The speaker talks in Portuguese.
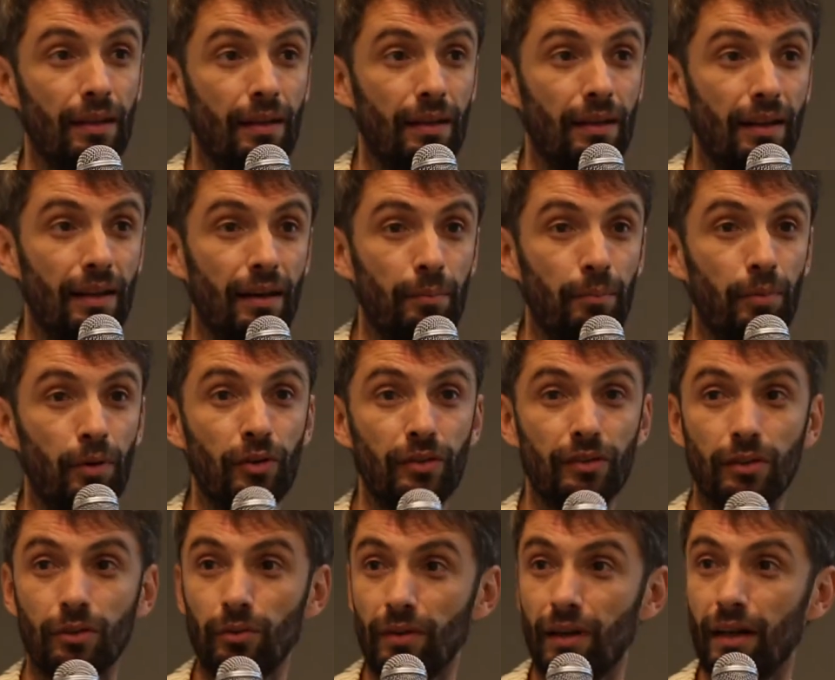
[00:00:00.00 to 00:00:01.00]
Né? A
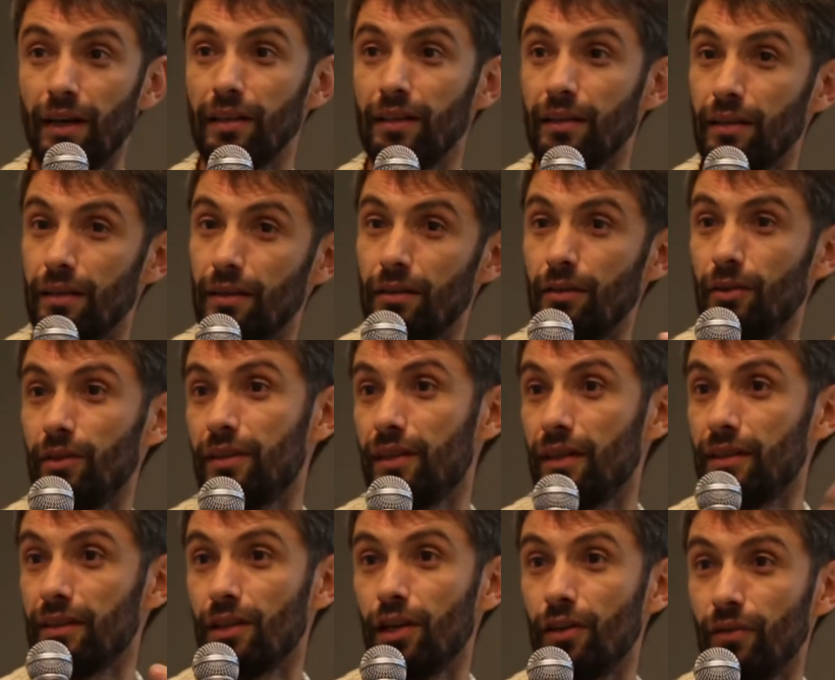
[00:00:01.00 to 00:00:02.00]
poluição do ar que
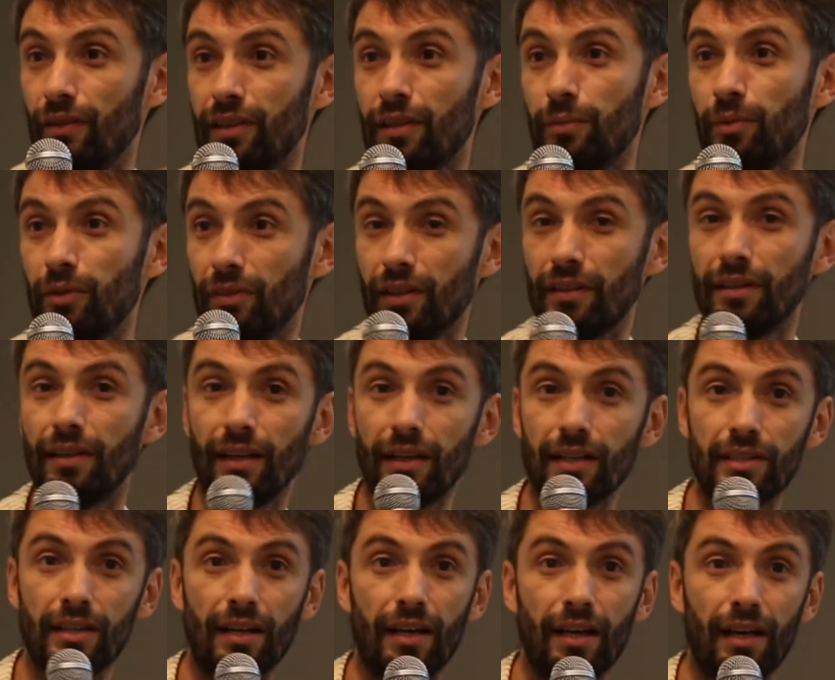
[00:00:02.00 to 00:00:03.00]
80, 90%
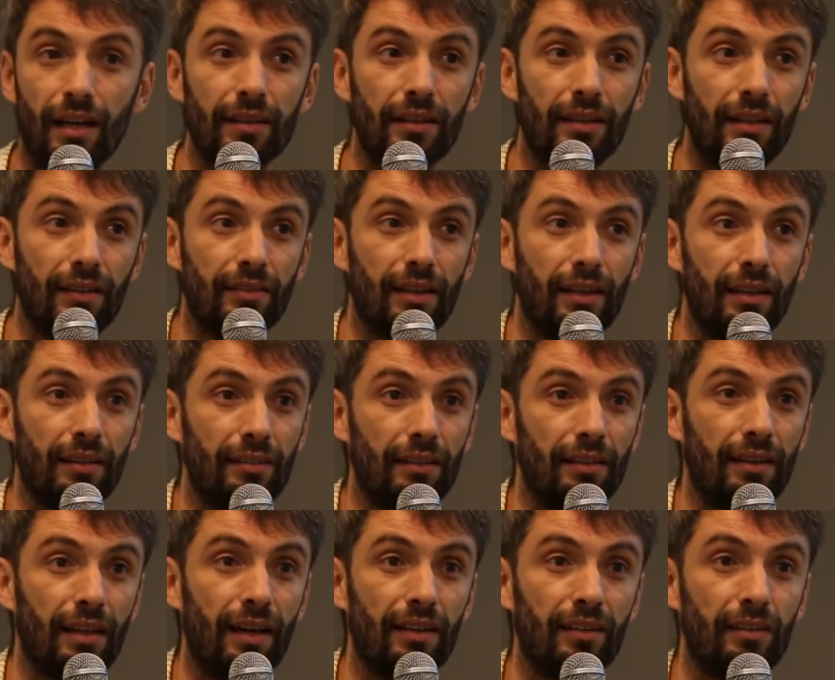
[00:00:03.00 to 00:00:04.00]
dela é gerada nas grandes
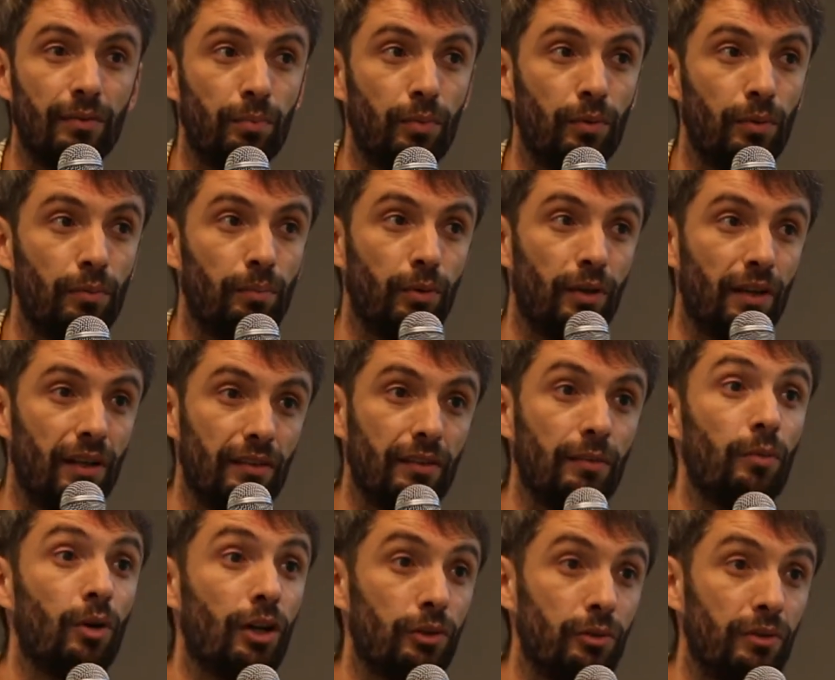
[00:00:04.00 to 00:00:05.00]
cidades por, por
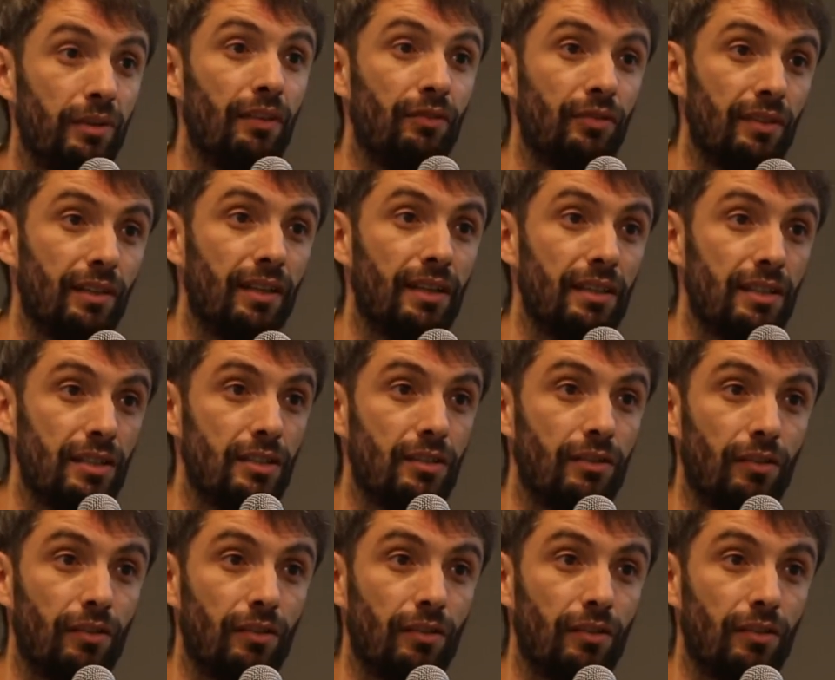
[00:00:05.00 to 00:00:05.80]
esse modo ineficiente de